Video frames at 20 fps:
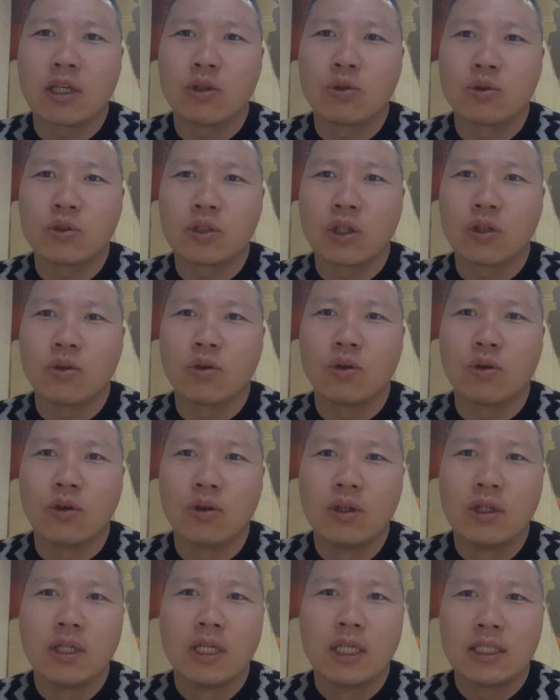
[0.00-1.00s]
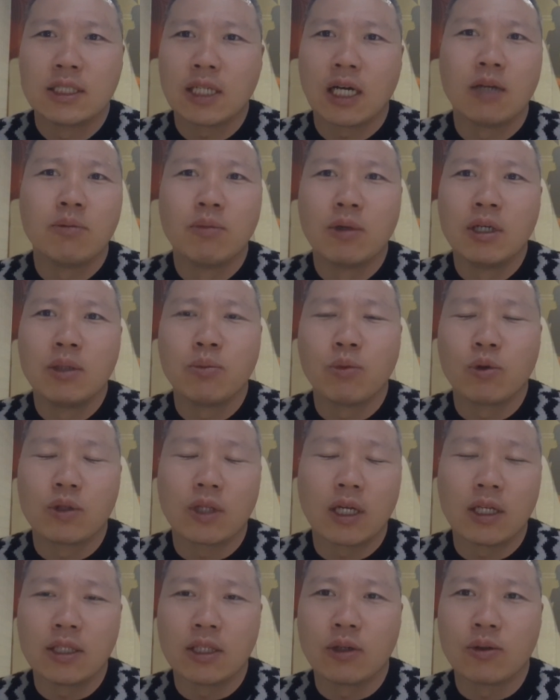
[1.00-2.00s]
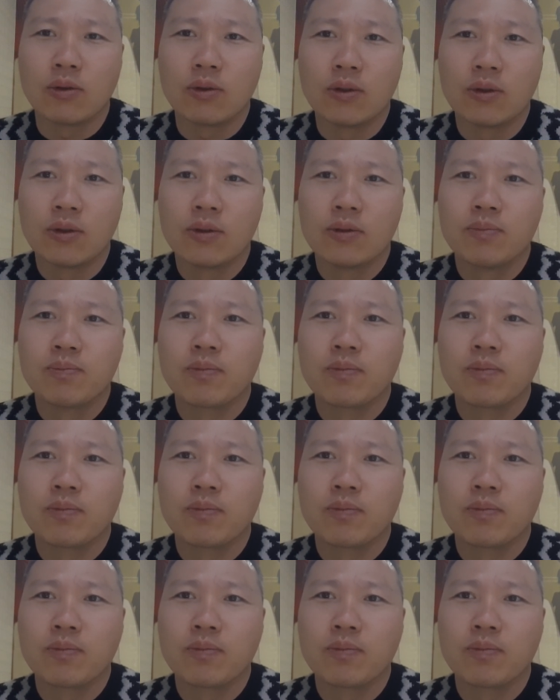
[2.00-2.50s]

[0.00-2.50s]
게조차도 잘 멀리 못 다닌다고요.